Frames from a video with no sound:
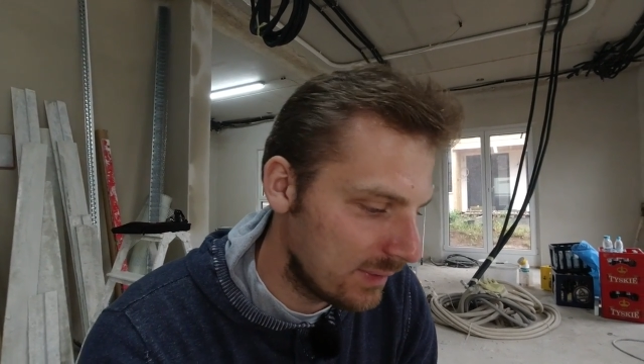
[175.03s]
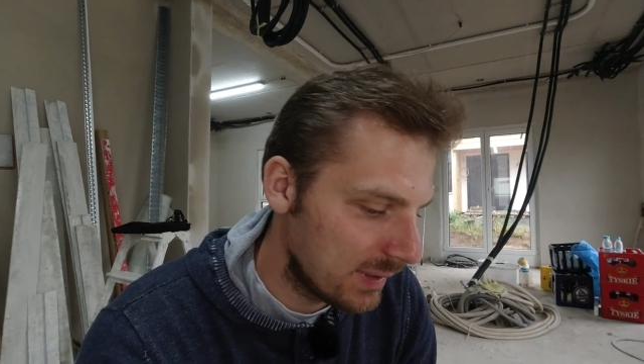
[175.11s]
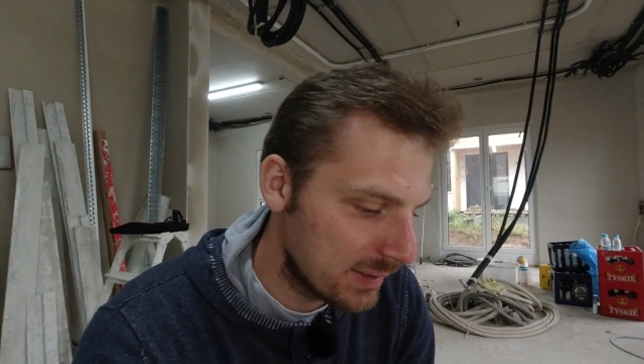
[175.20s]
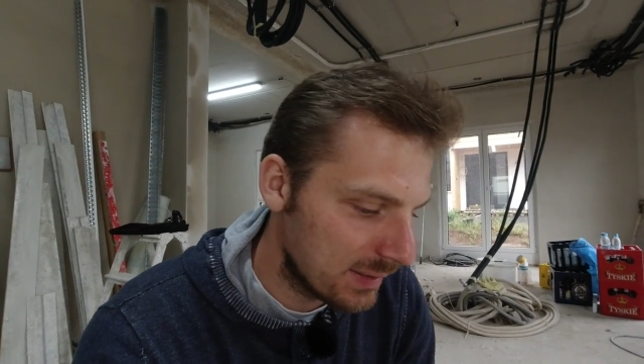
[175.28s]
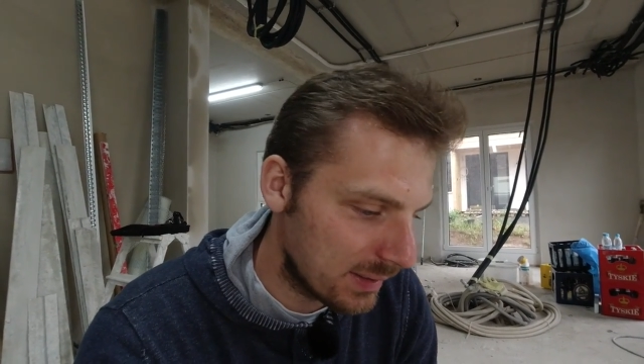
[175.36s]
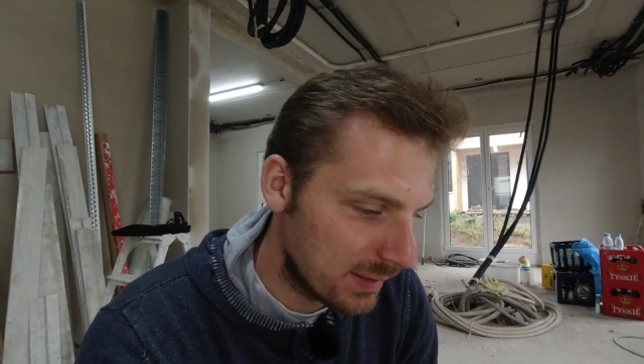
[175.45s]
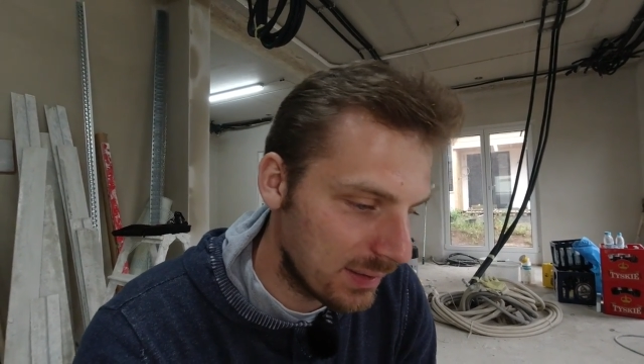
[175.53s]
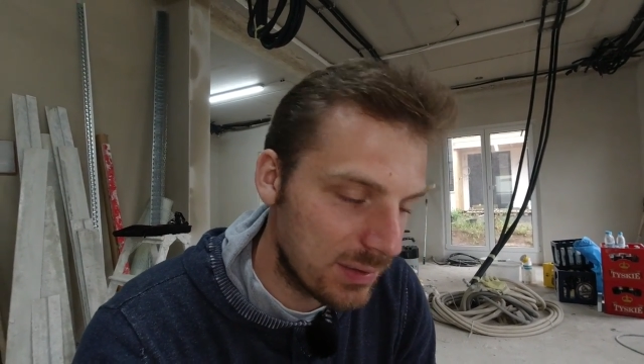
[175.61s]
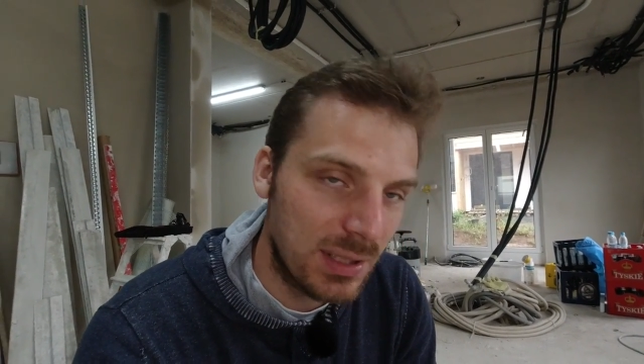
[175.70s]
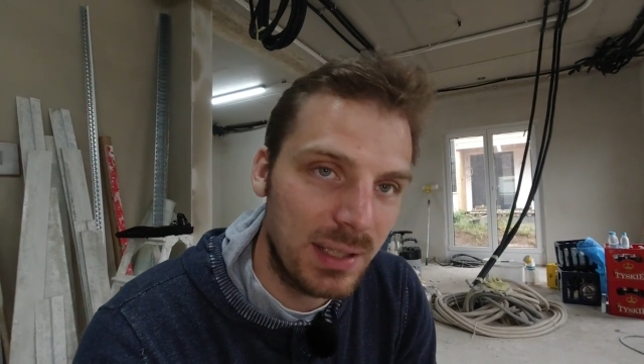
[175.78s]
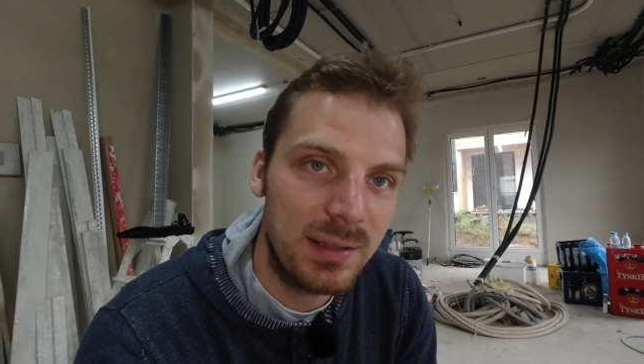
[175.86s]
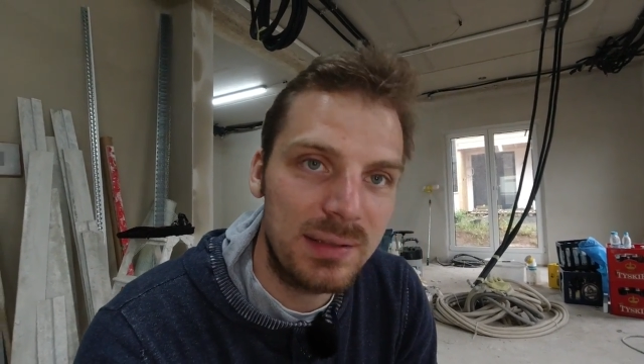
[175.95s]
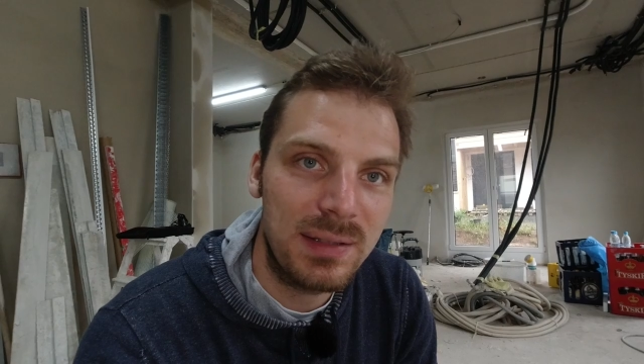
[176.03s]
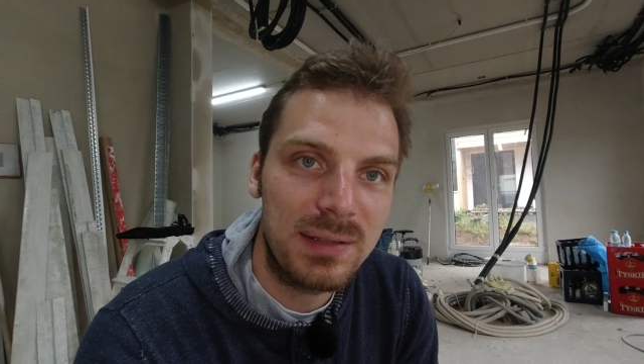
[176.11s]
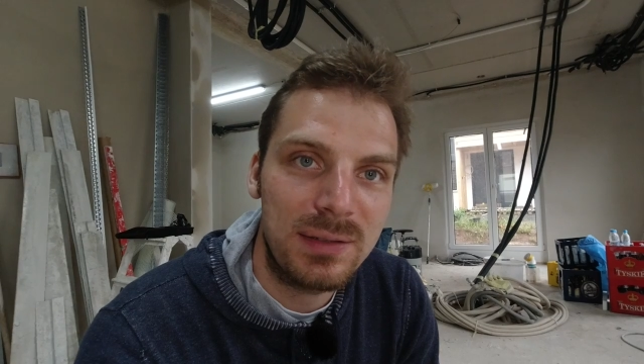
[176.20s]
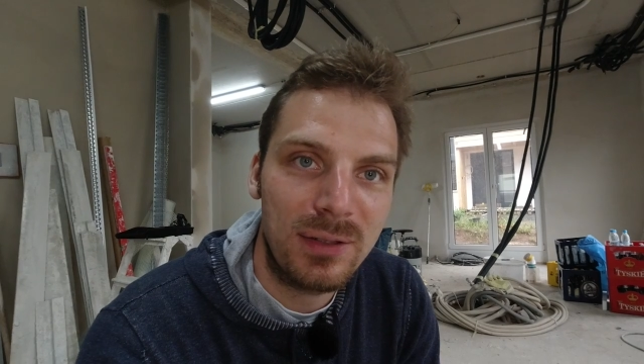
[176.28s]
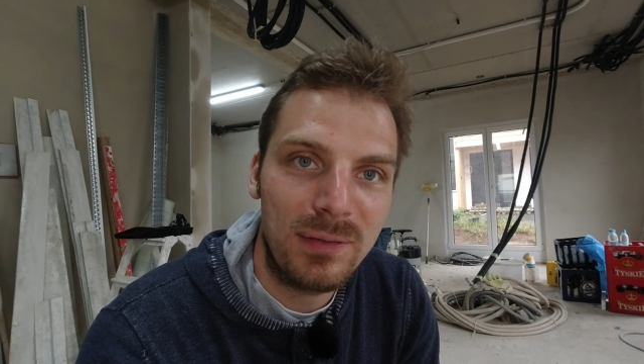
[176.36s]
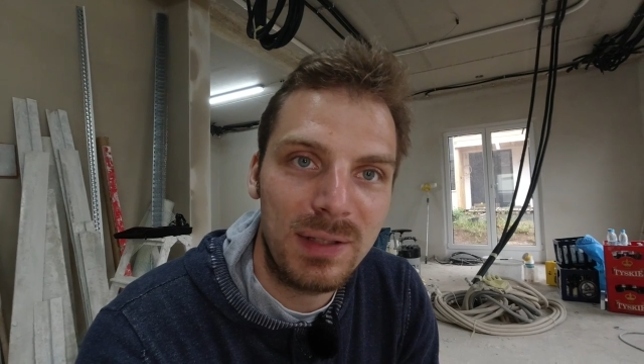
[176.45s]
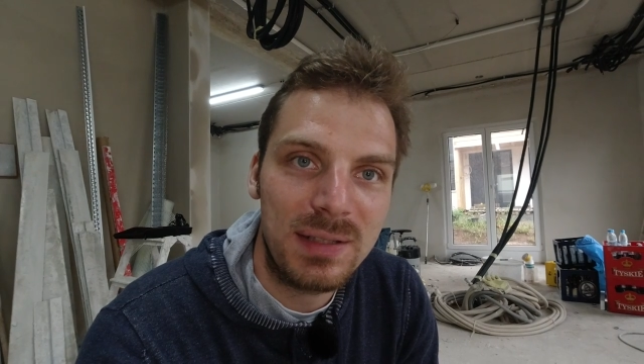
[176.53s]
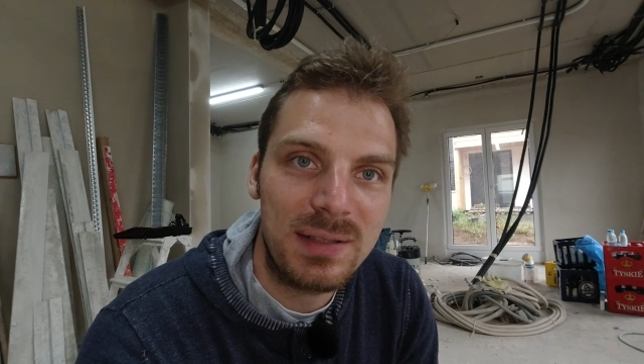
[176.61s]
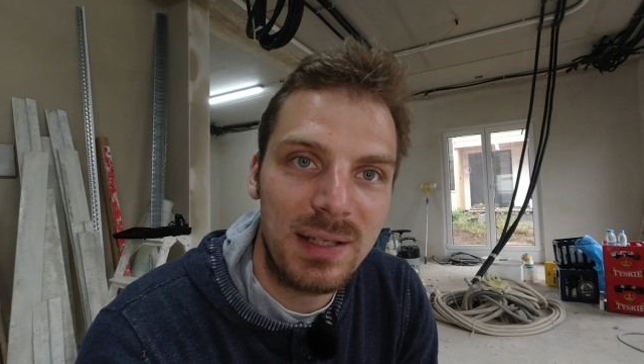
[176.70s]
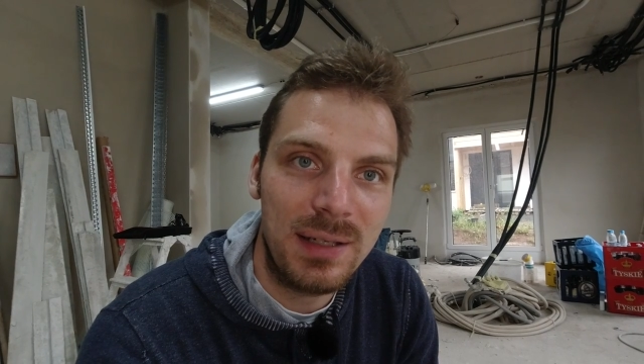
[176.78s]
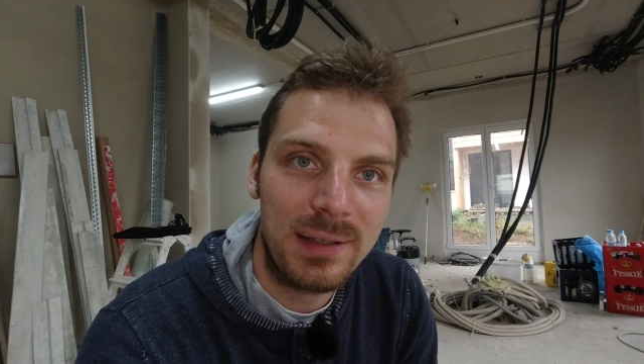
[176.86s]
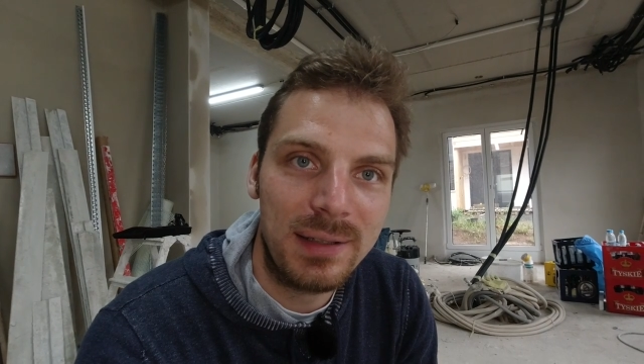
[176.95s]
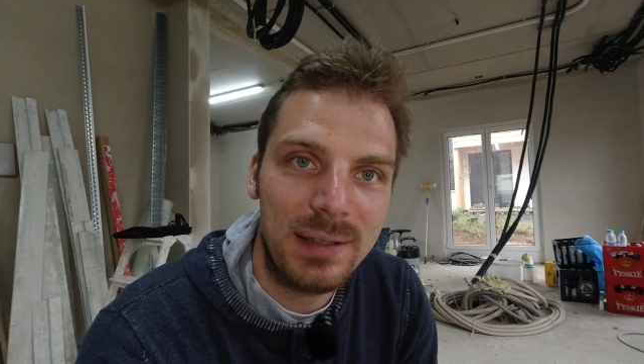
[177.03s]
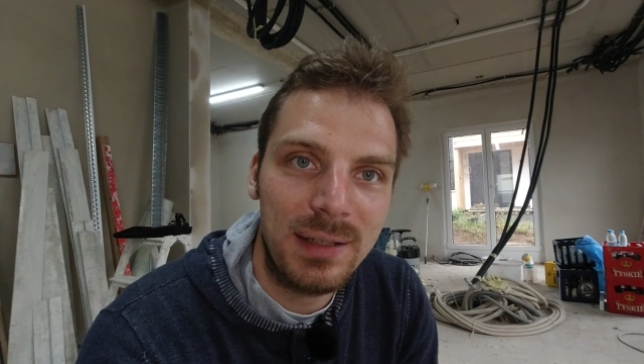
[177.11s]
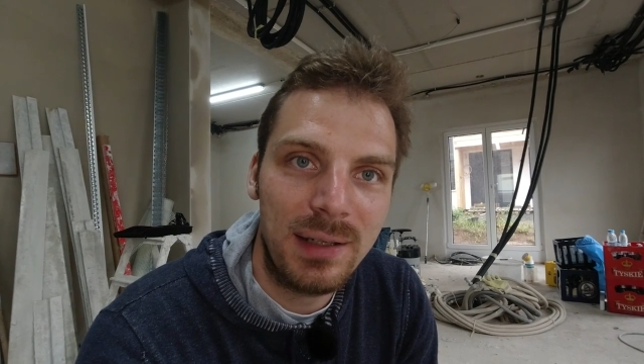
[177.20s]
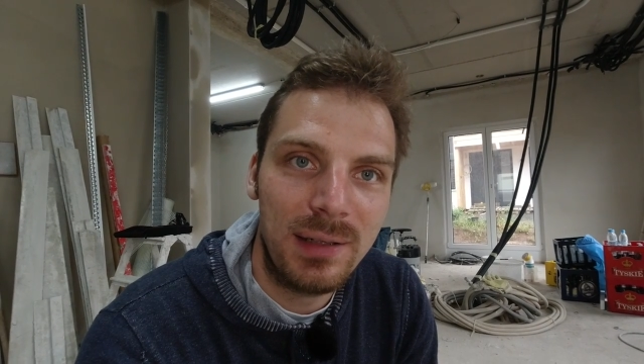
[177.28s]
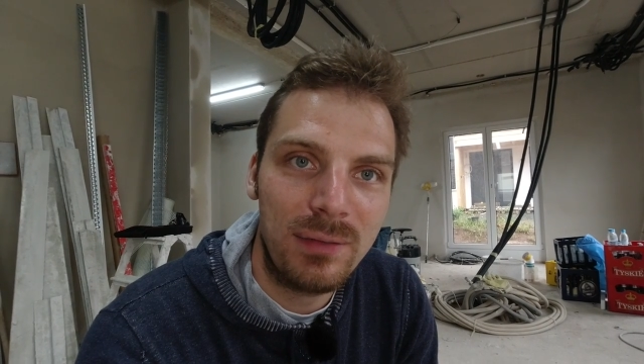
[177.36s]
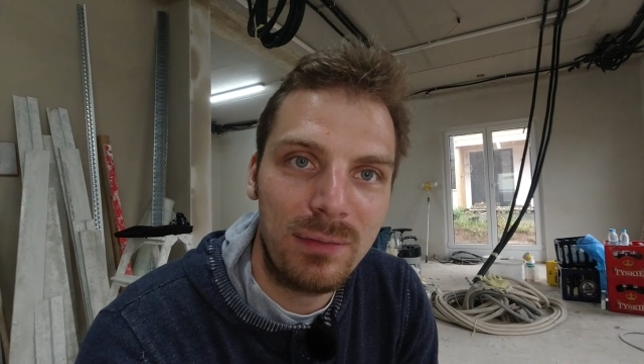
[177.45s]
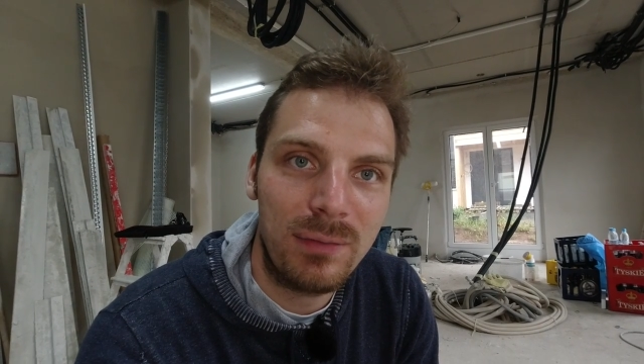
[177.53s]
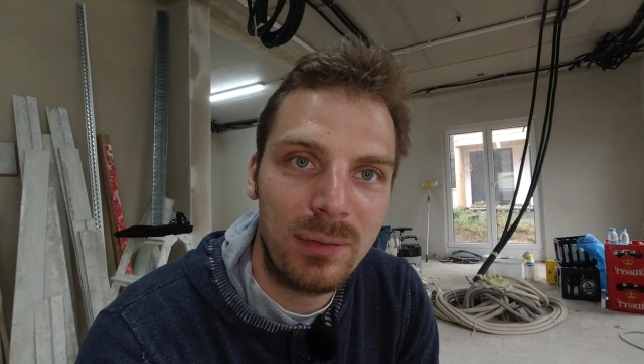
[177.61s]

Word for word: wie gesagt, hier scheitert es jetzt irgendwie an Centartikeln